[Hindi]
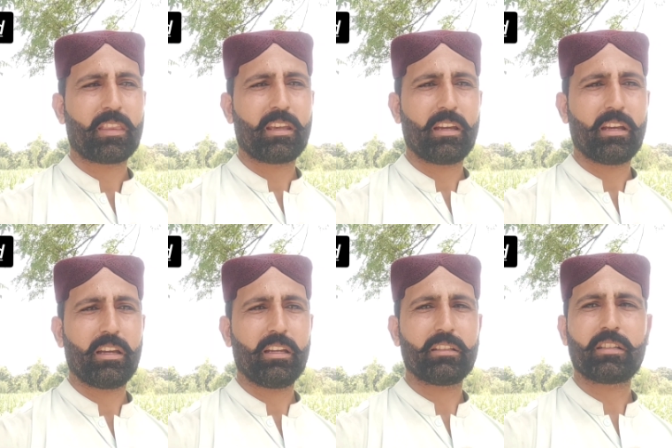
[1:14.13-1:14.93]

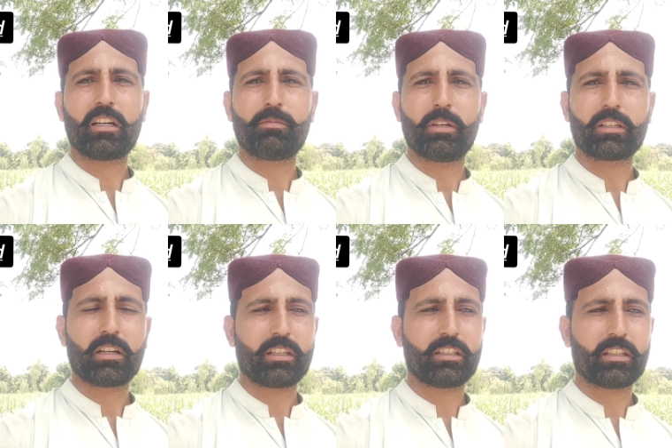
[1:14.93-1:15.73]
कि साथ में
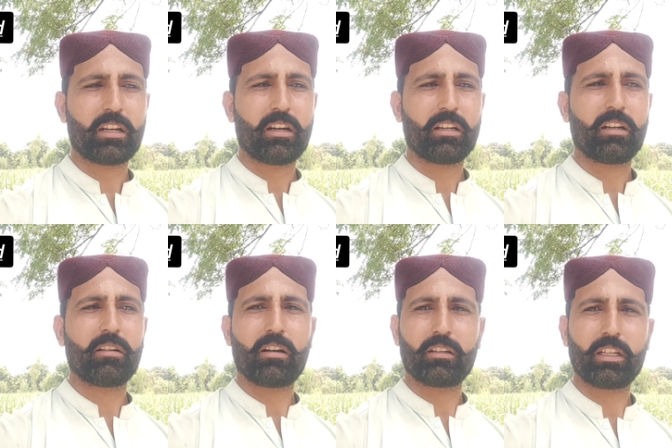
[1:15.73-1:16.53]
इसका किस
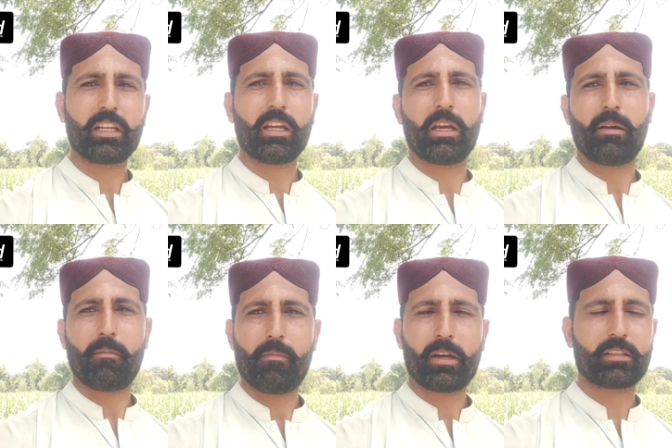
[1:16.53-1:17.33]
तरह यानी कि
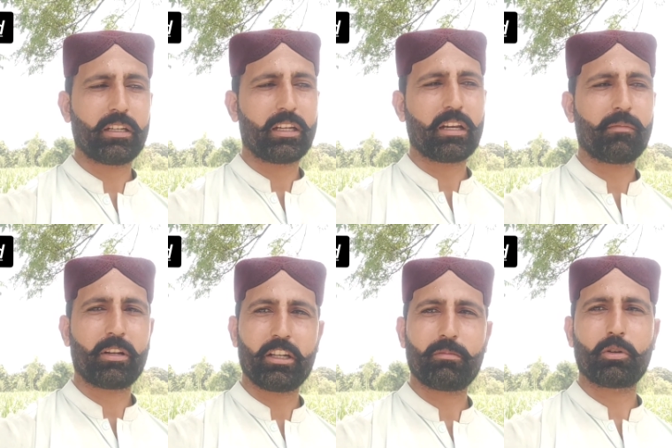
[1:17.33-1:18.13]
मिक्स यानी कि हम
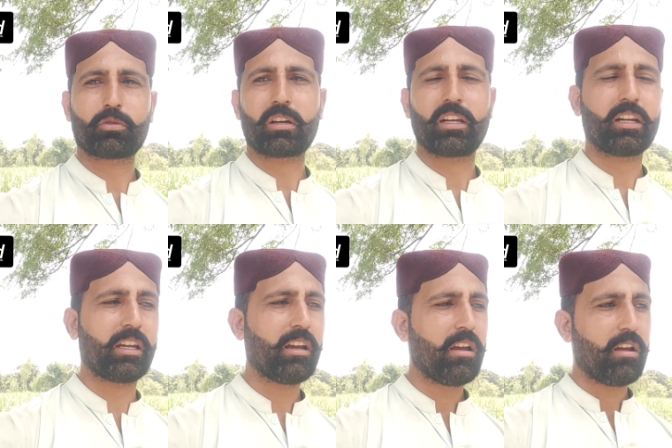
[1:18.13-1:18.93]
ट्रीटमेंट उसका
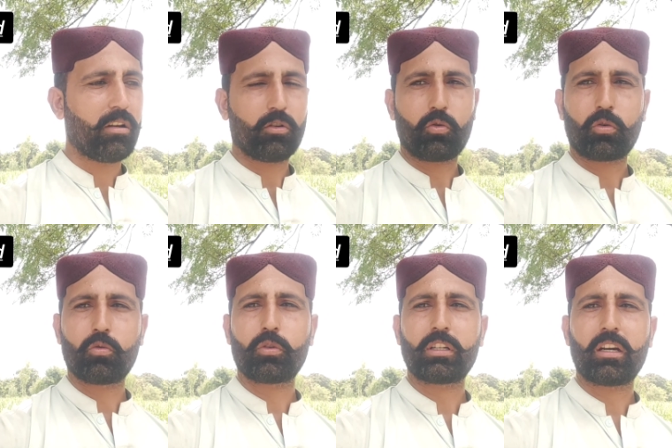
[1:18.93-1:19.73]
करेंगे
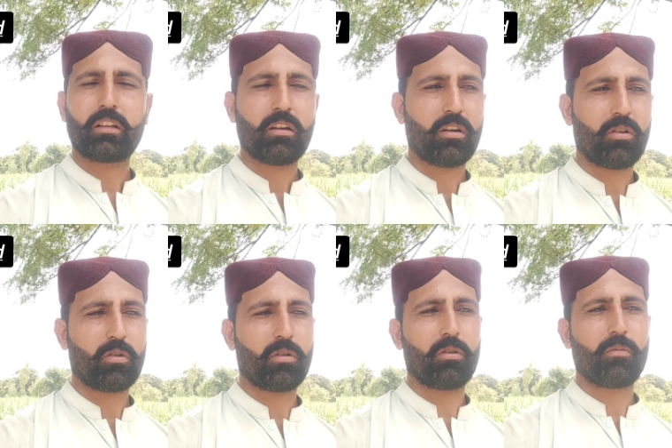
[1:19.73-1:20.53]
टोटकों के साथ
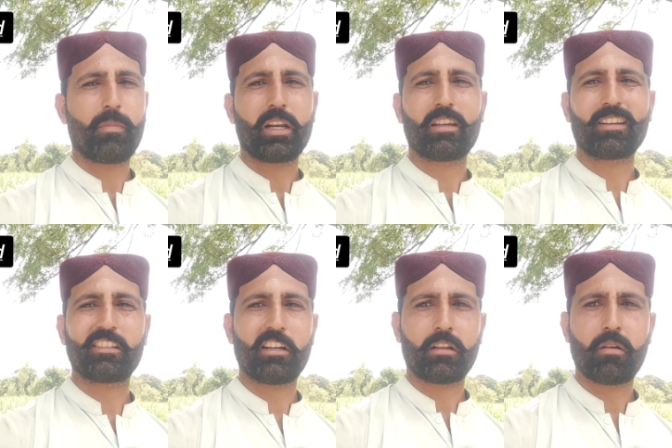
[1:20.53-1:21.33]
और मेडिसन के
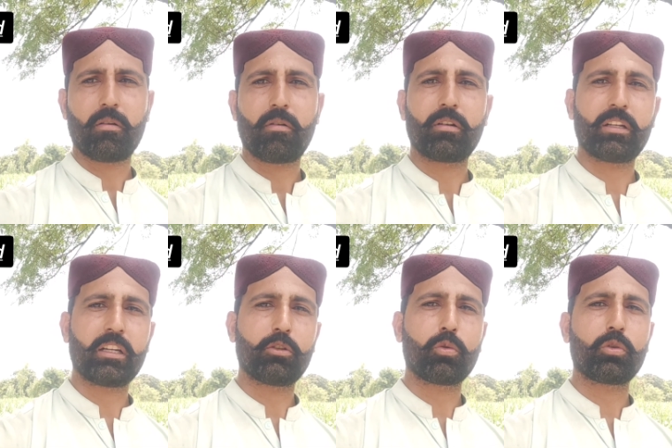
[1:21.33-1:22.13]
साथ
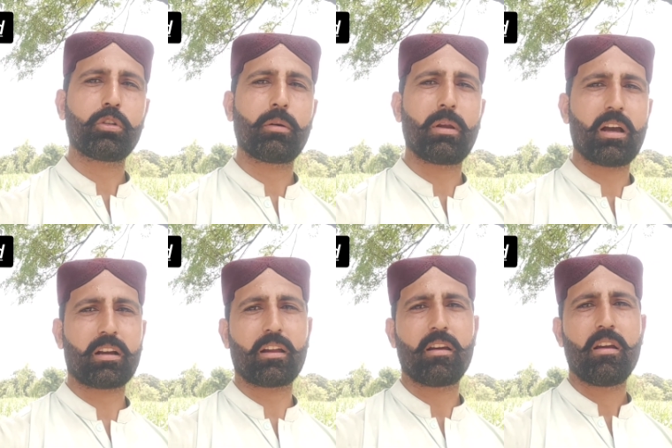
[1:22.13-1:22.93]
यानी दोनों चीज़ें
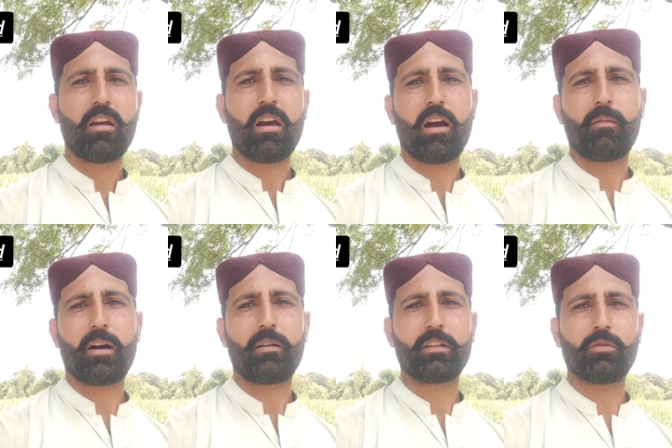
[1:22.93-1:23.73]
मिलाकर हम
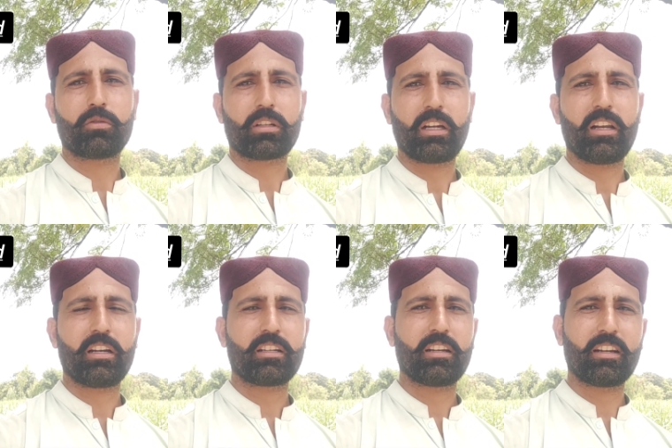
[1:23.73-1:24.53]
हाँ, आज हाँ, उसका
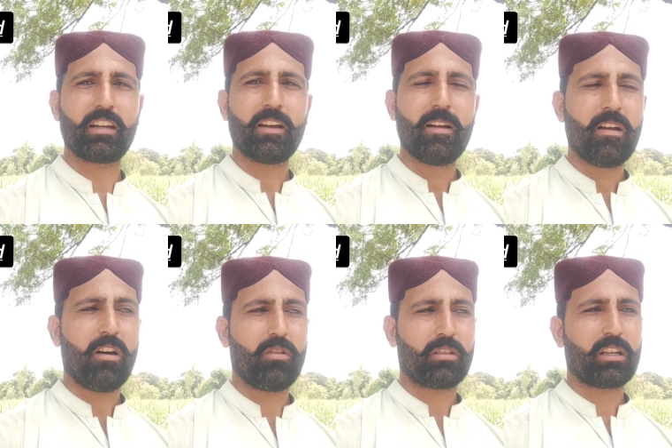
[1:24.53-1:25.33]
इलाज करेंगे
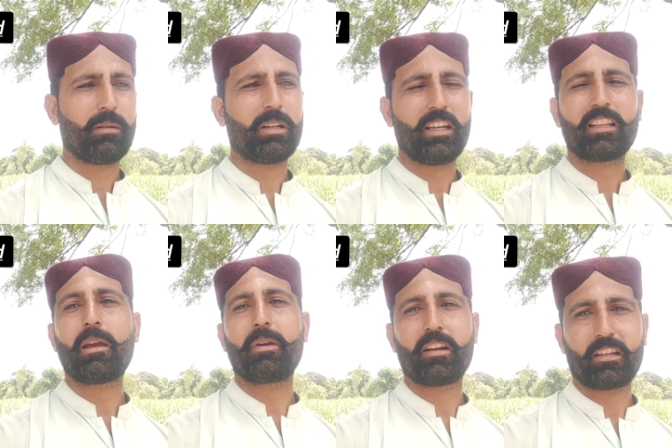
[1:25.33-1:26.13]
और तकरीबन देखते
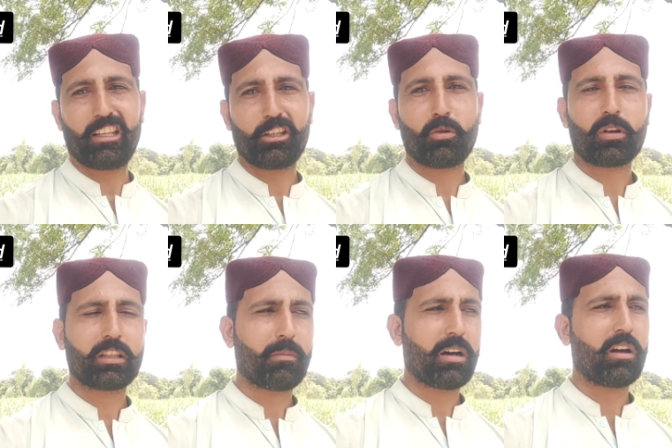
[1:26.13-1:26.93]
हैं फिर कितने दिनों के
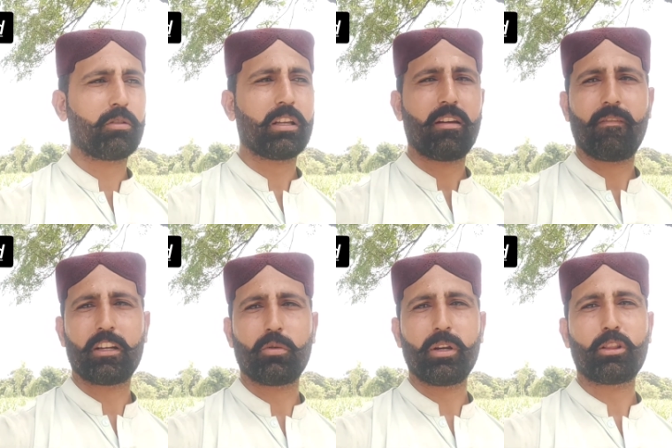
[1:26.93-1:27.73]
अंदर बहाल होता है
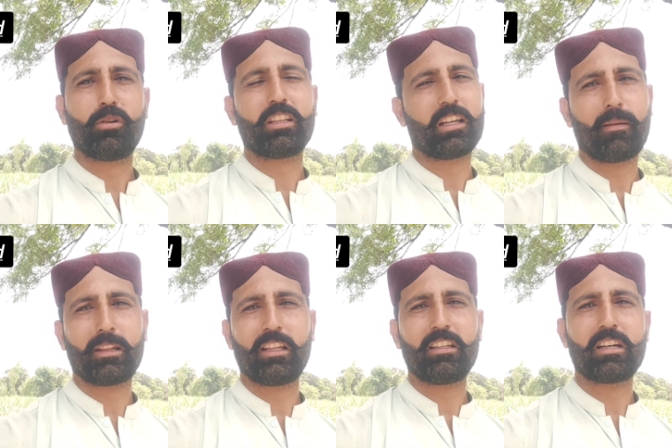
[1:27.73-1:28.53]
वैसे उम्मीद तो है
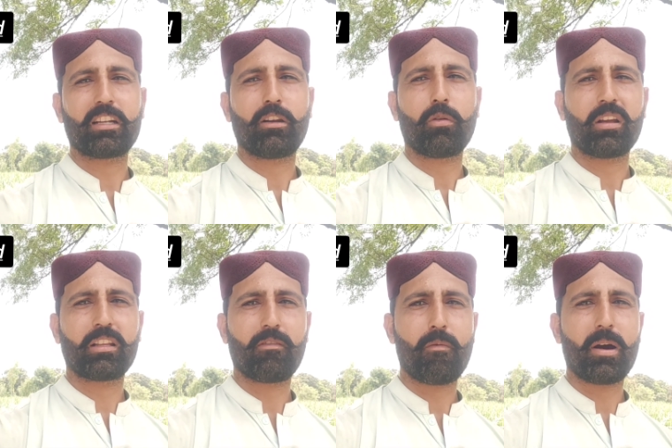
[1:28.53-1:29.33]
तकरीबन तीन चार दिनों के
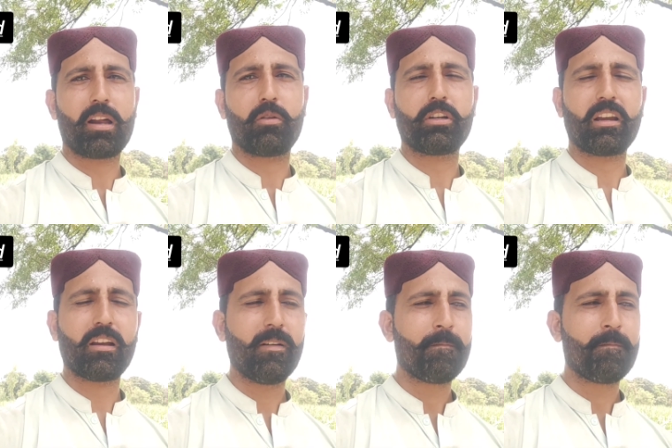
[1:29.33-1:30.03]
अंदर वो बहाल हो जाएगा